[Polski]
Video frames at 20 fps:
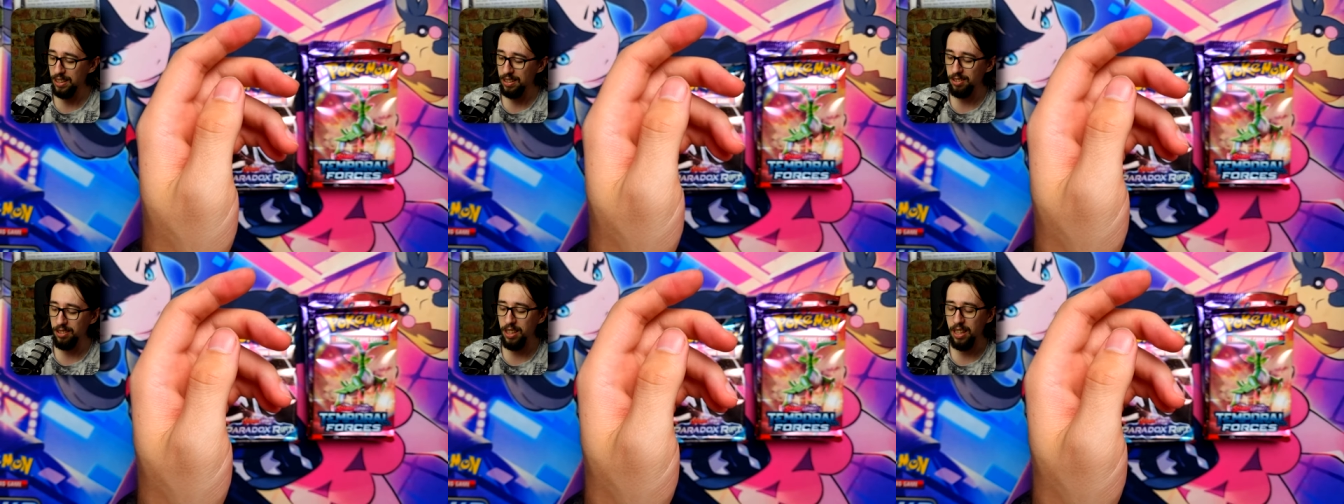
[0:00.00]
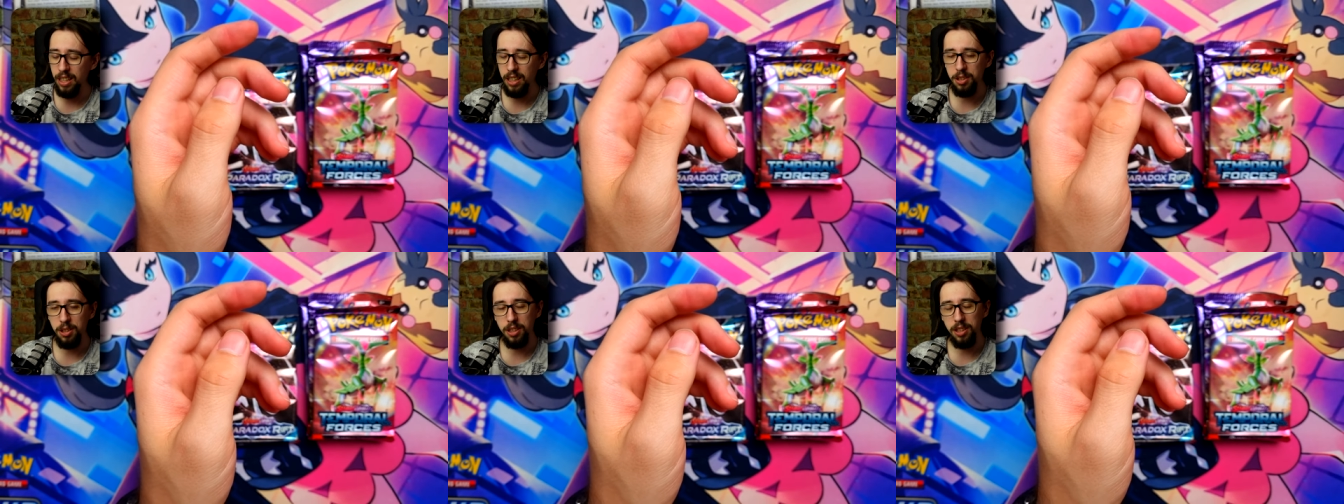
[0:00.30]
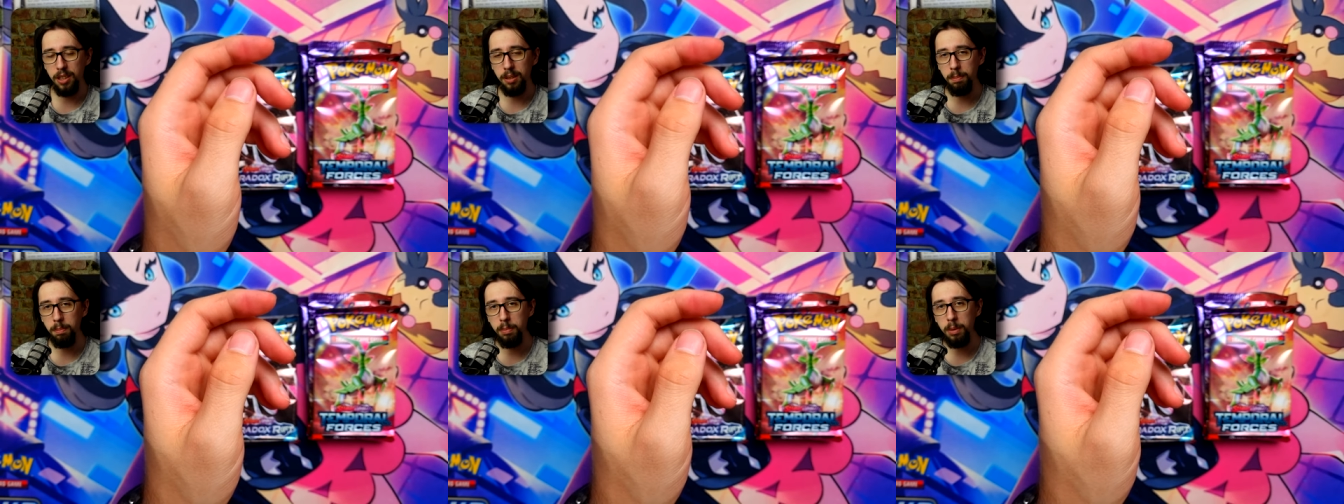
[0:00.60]
No, na razie
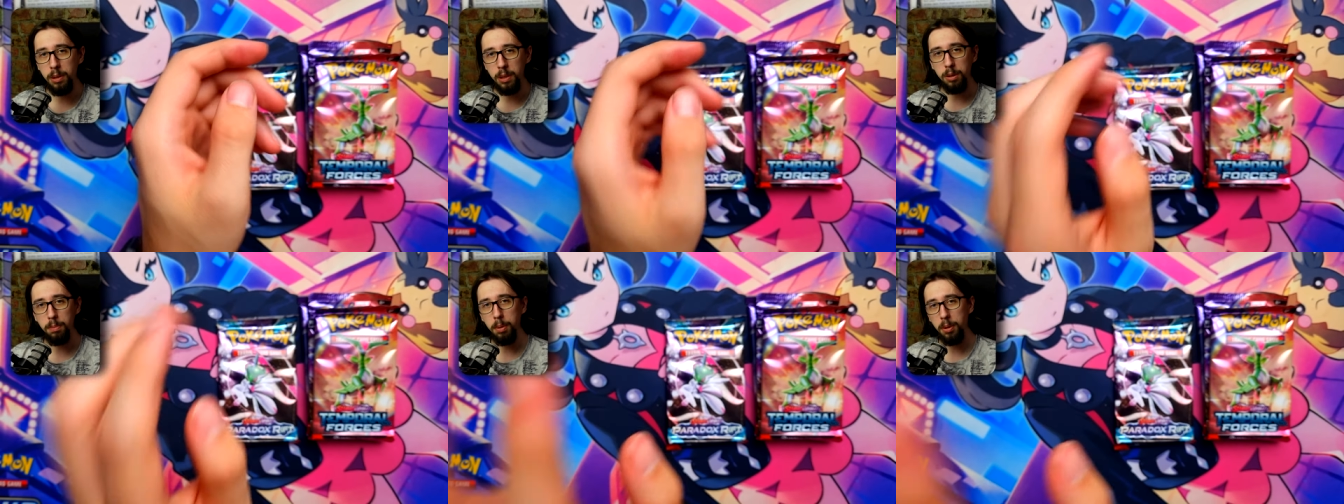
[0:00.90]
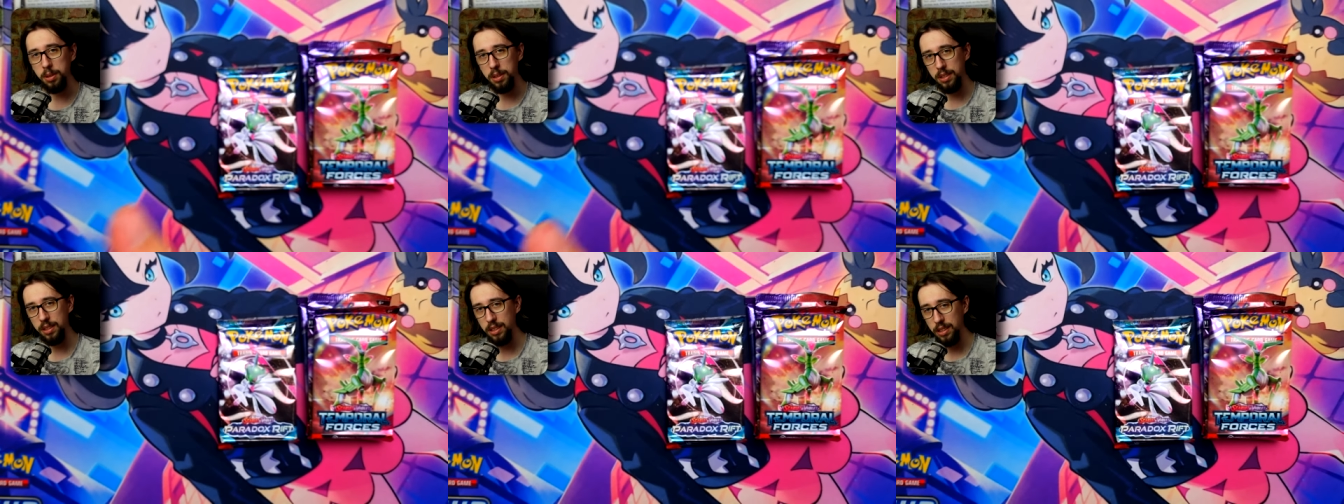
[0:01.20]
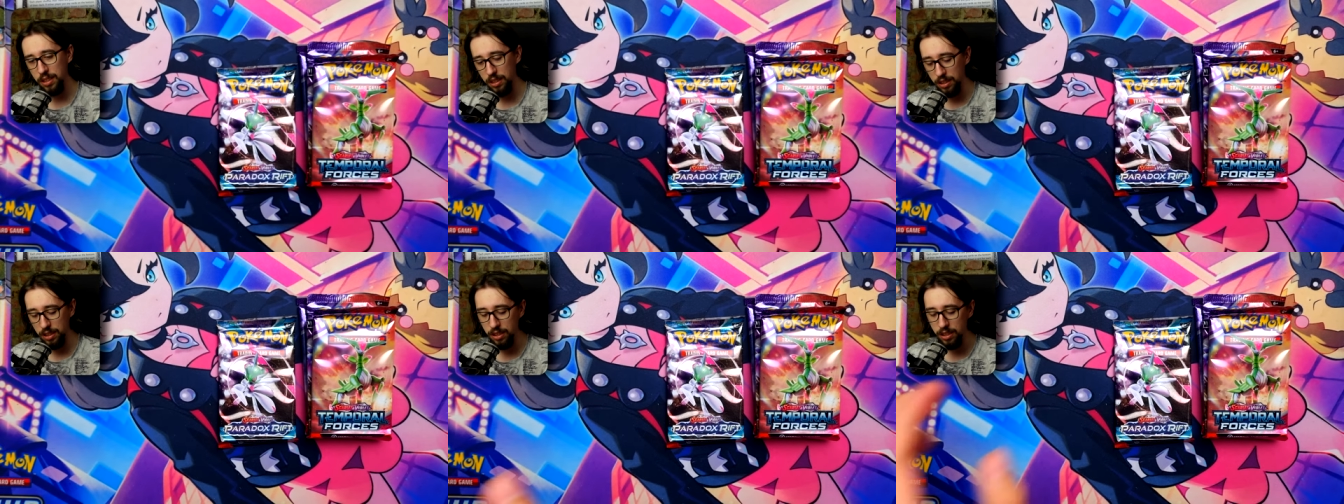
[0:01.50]
ten Billbox
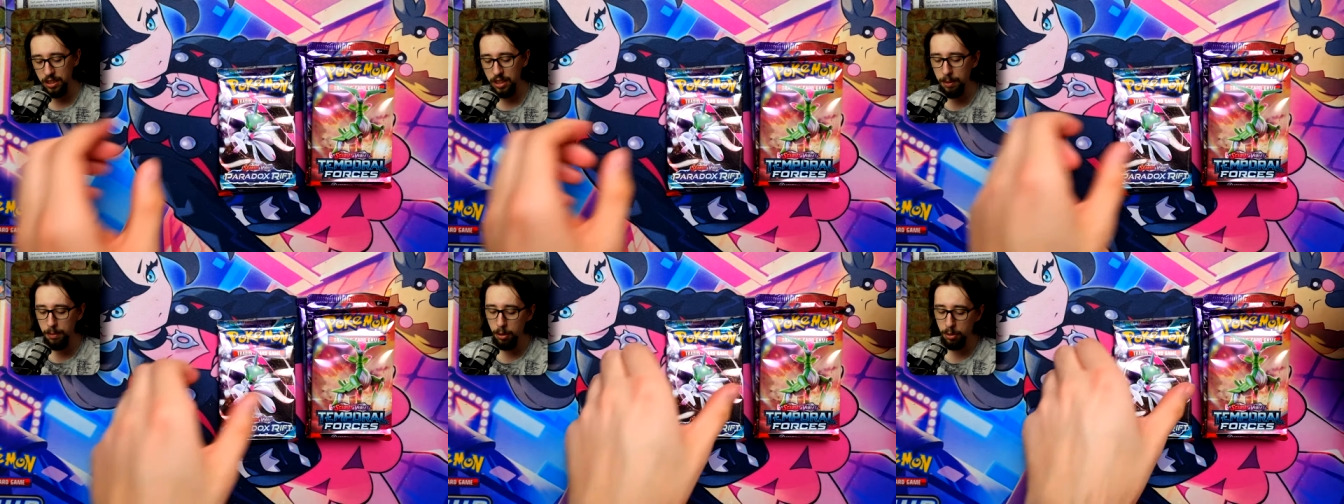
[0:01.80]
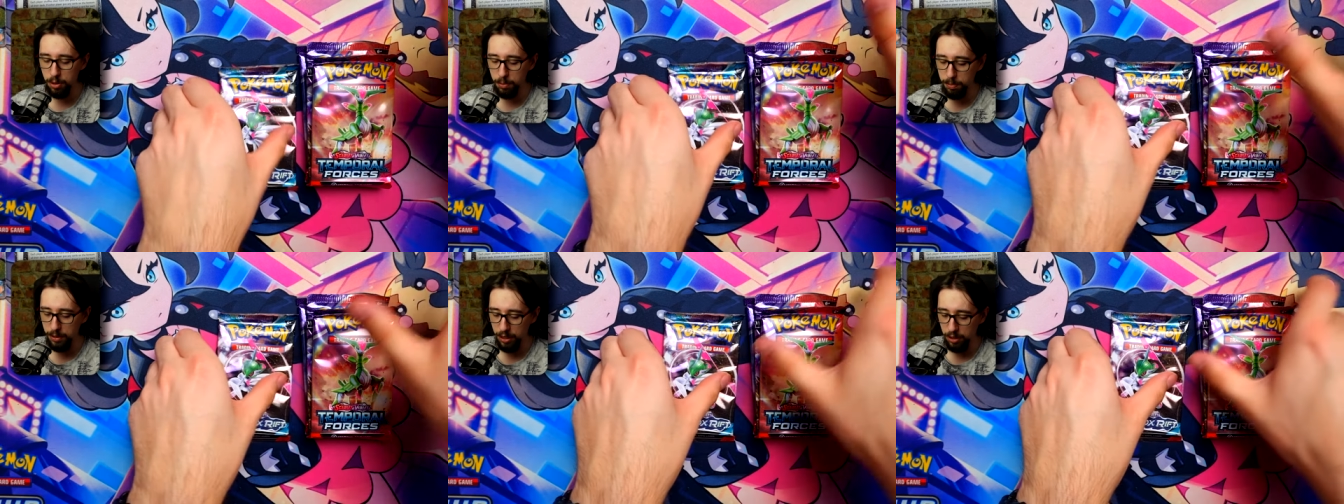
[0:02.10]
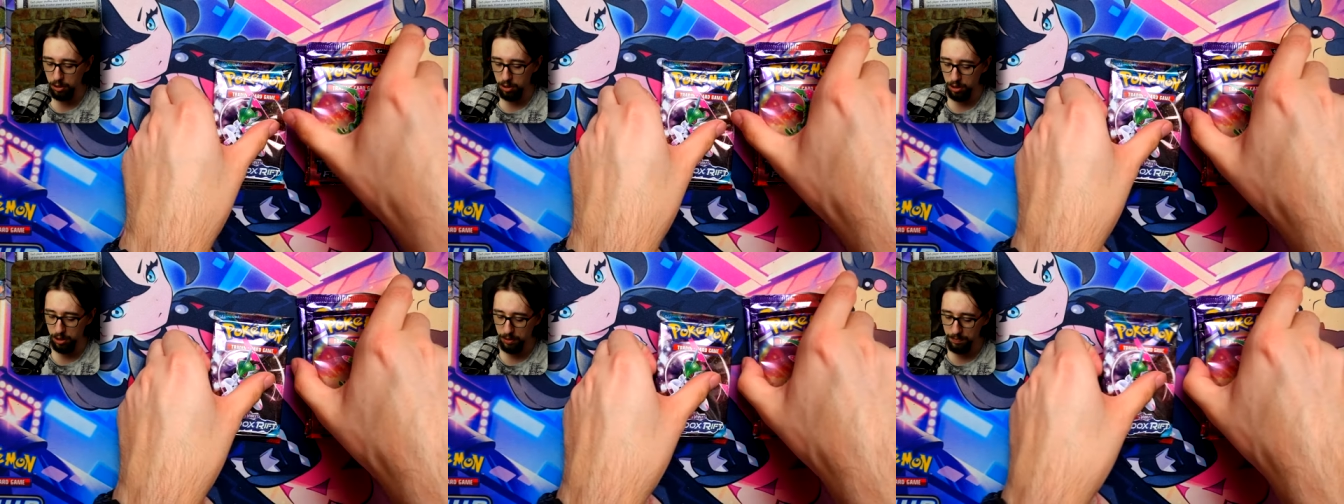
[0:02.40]
nie
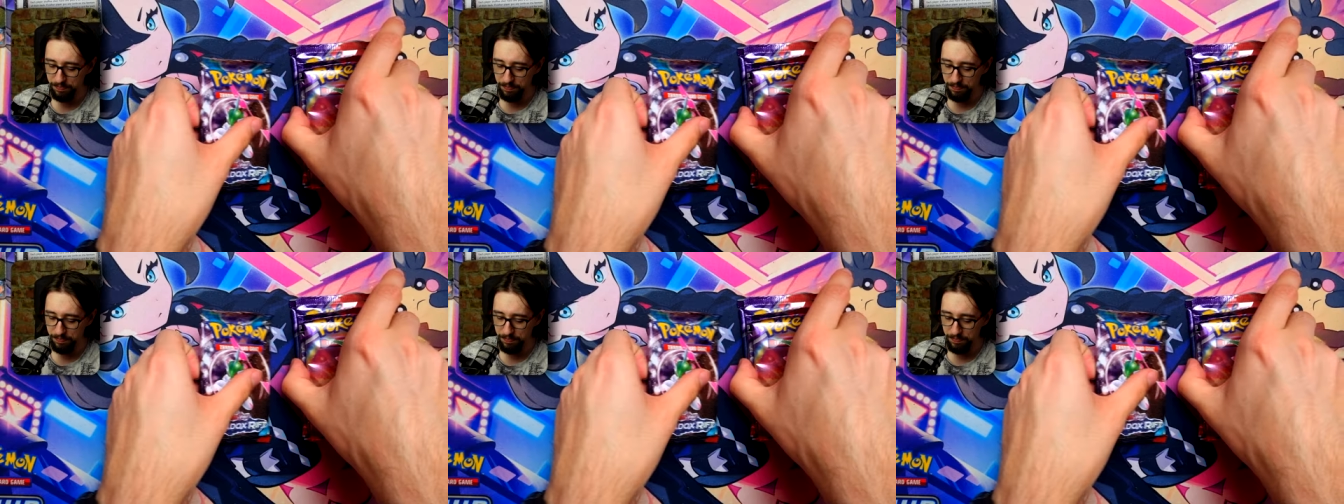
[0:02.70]
rozpieszcza.